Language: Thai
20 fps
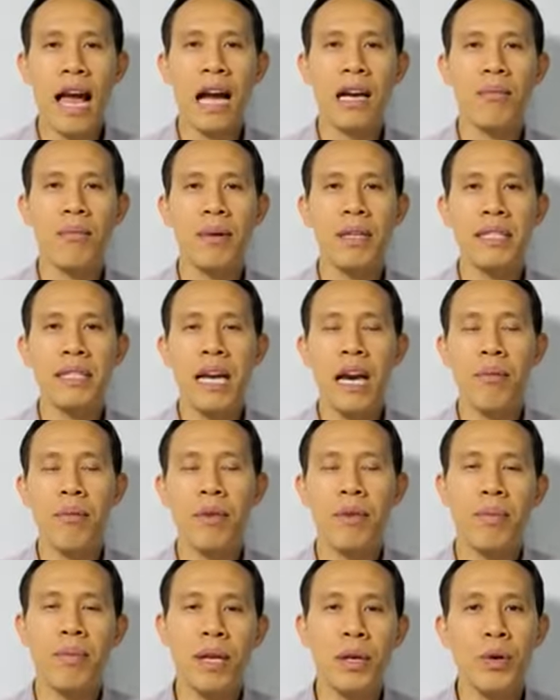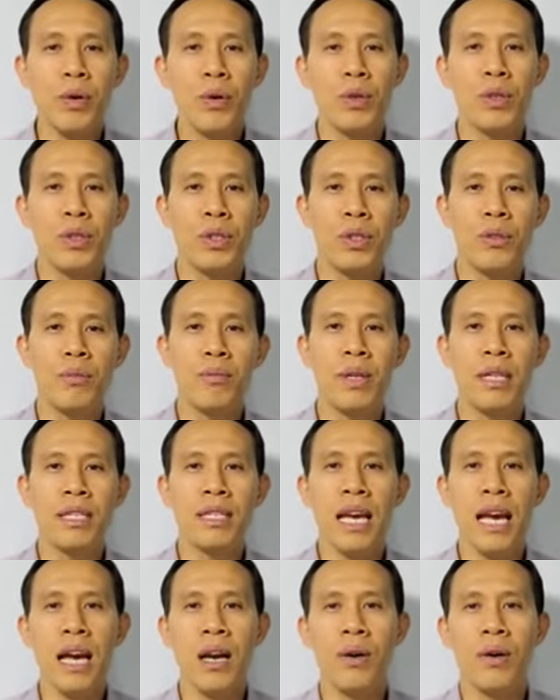รัก พระเจ้ามีพระคุณ พระ
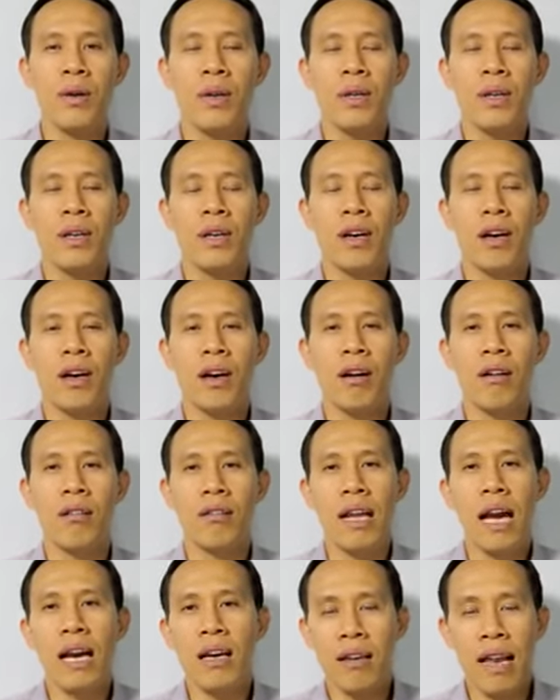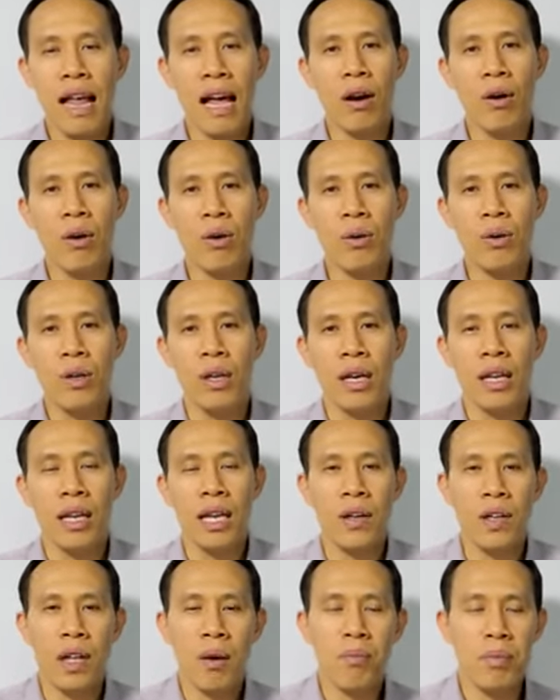เจ้ารักเรา
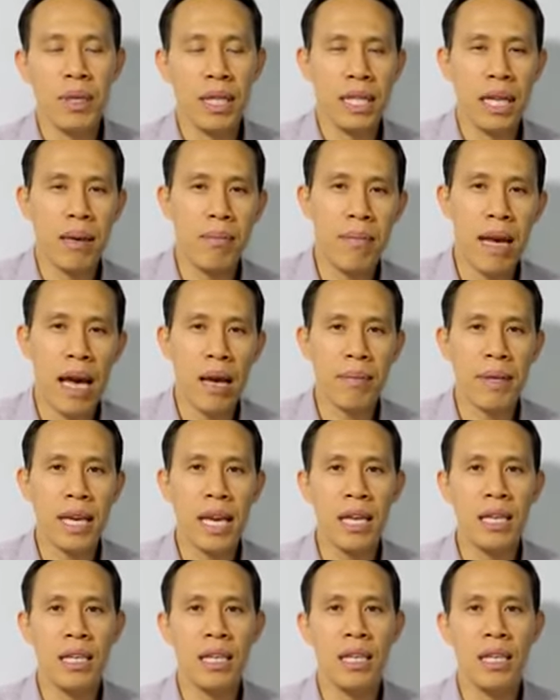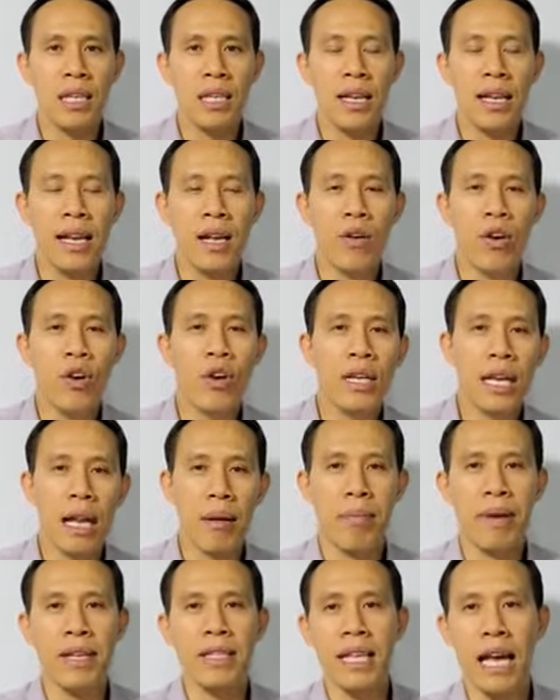เราทำผิดทำบาปแค่นี้ แล้วเราก็กลั
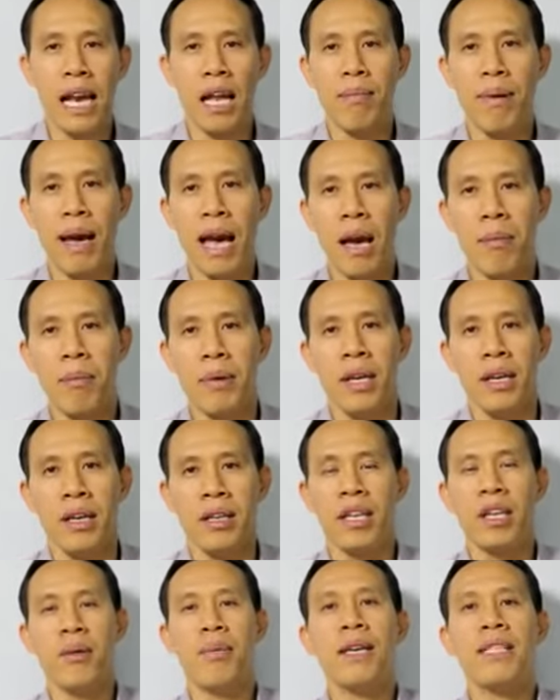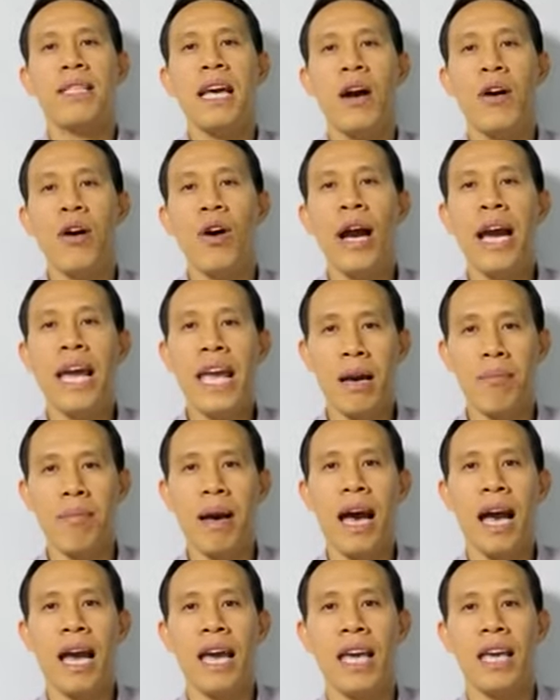บไปสารภาพ เดี๋ยวพระเจ้าก็ให้อ
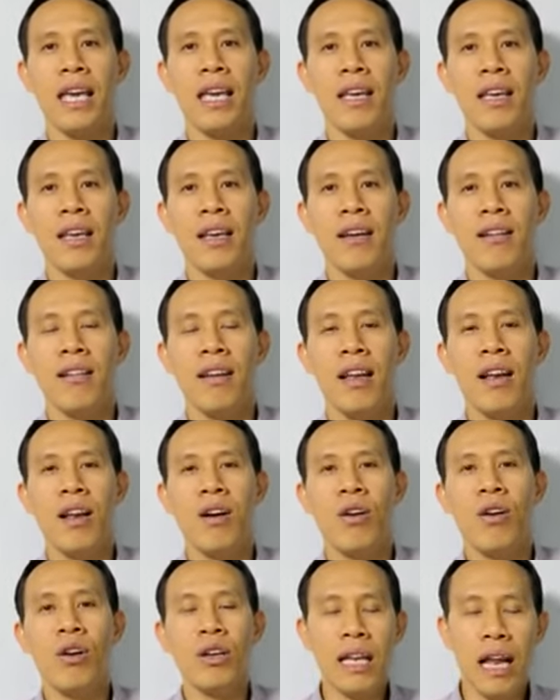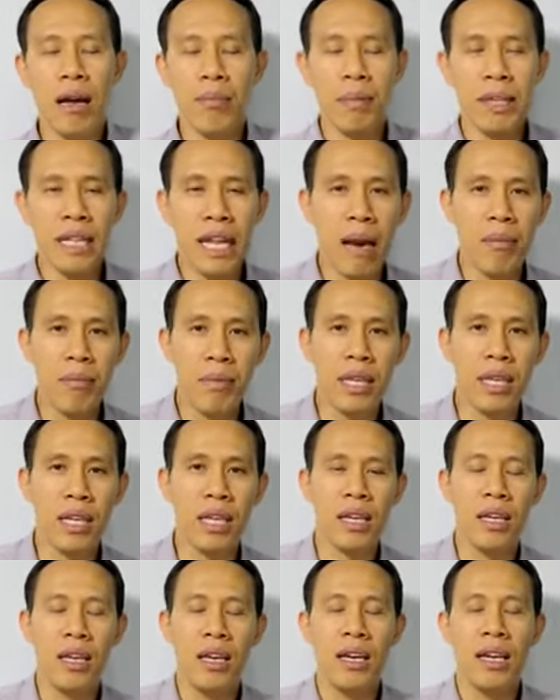ภัย แล้วเราก็กลับไปทำอี
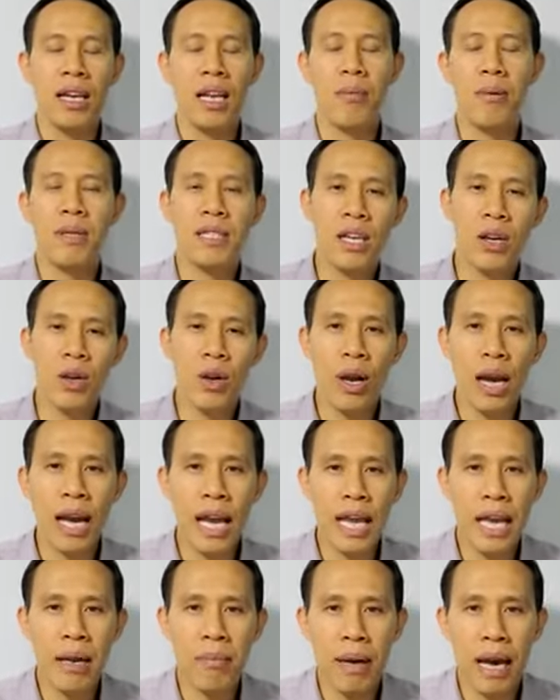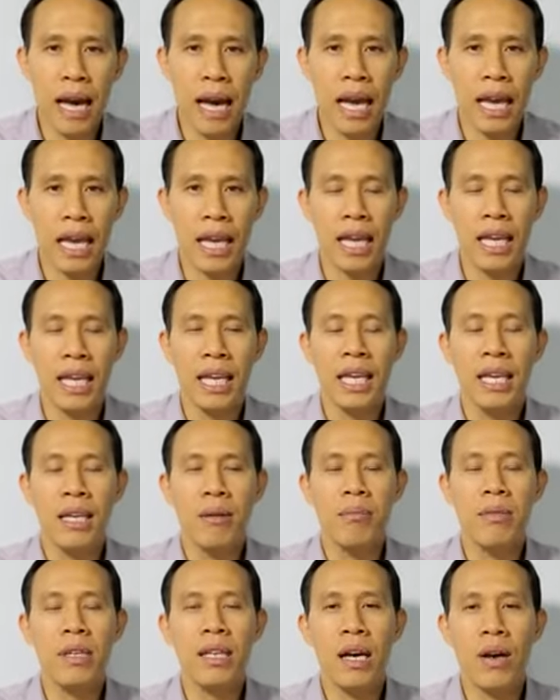ก แล้วพระเจ้าก็ให้อภัย
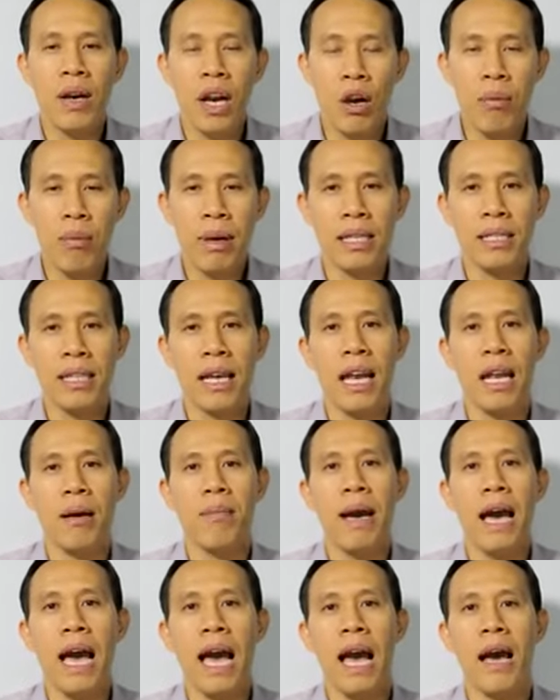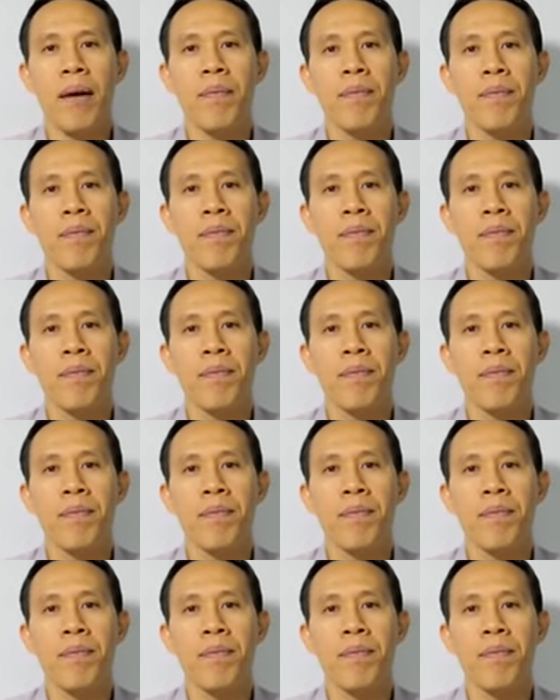เมื่อเราเข้ามาสารภาพ